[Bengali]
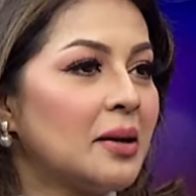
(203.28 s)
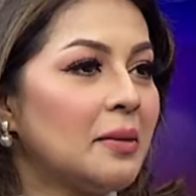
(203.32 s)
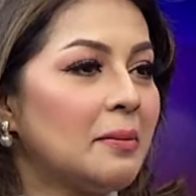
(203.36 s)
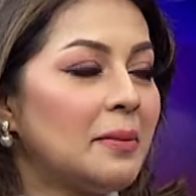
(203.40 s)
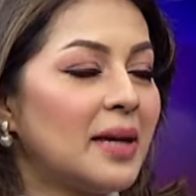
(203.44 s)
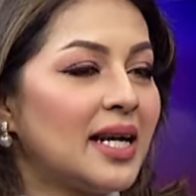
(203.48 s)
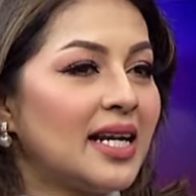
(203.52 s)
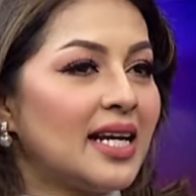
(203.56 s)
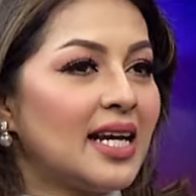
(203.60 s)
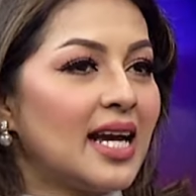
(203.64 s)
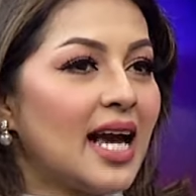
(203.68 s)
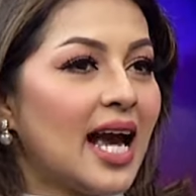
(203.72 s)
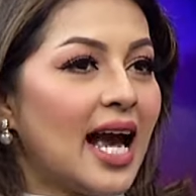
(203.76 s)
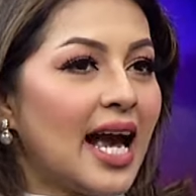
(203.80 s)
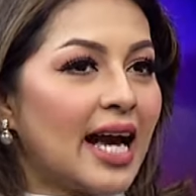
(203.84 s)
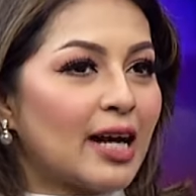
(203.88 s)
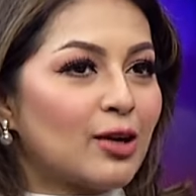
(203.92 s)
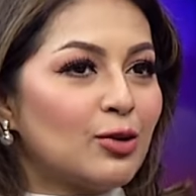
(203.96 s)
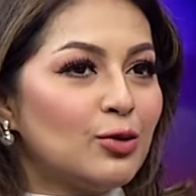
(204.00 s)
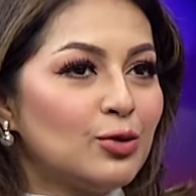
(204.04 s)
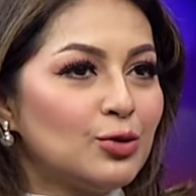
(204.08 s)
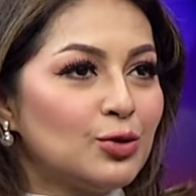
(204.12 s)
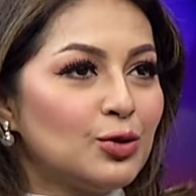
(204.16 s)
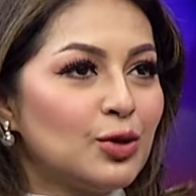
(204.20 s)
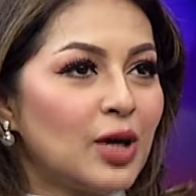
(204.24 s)
মানে
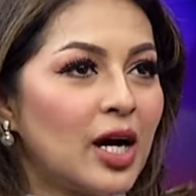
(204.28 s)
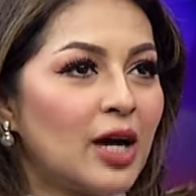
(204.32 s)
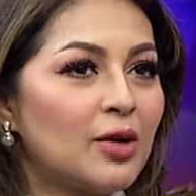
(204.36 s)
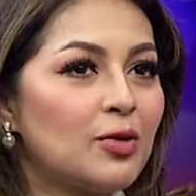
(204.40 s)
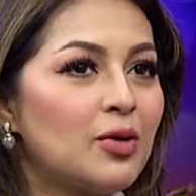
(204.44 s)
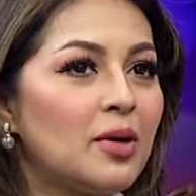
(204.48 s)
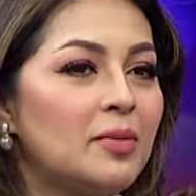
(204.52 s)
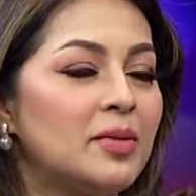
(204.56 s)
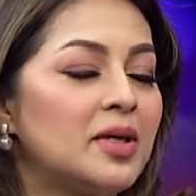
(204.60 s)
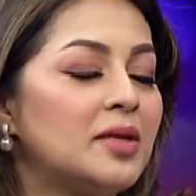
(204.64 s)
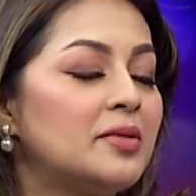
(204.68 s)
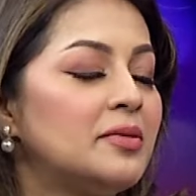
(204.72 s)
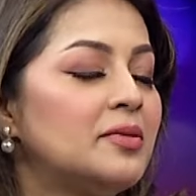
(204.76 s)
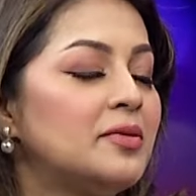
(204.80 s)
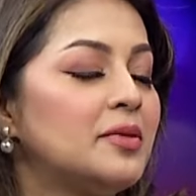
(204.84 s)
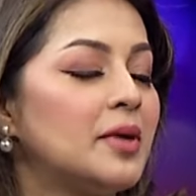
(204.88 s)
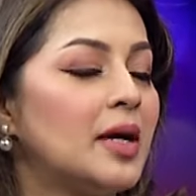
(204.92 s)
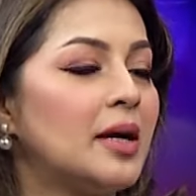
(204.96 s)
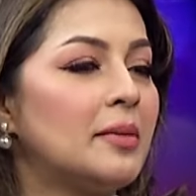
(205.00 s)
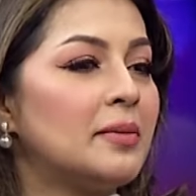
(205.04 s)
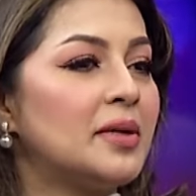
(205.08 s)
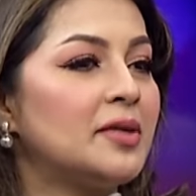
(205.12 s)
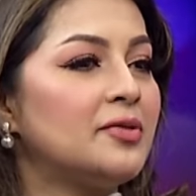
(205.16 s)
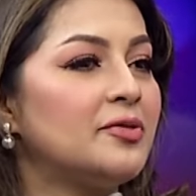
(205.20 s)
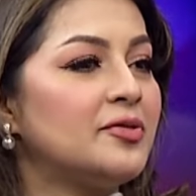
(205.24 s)
এখন তো আরও আমার
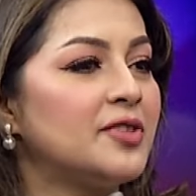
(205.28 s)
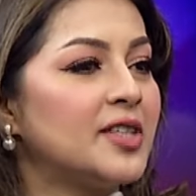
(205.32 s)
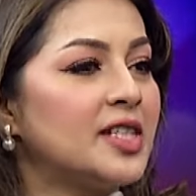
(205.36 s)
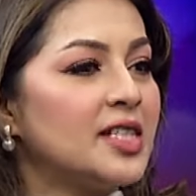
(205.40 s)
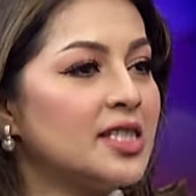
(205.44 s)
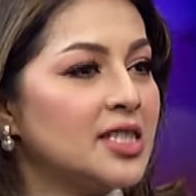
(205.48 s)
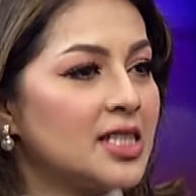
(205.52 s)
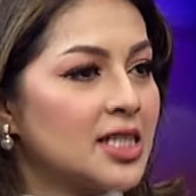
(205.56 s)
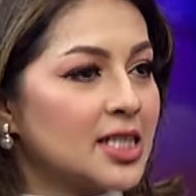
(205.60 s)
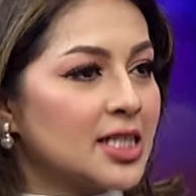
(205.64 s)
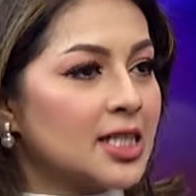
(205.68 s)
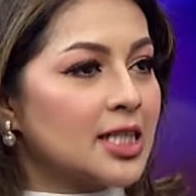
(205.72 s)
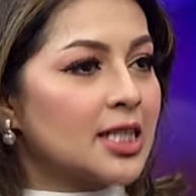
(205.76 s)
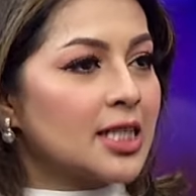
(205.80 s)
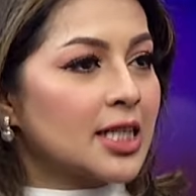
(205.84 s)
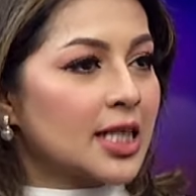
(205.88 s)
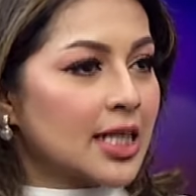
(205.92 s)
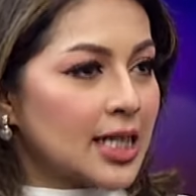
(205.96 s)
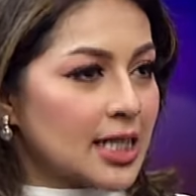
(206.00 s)
আমার ফ্রেন্ডদের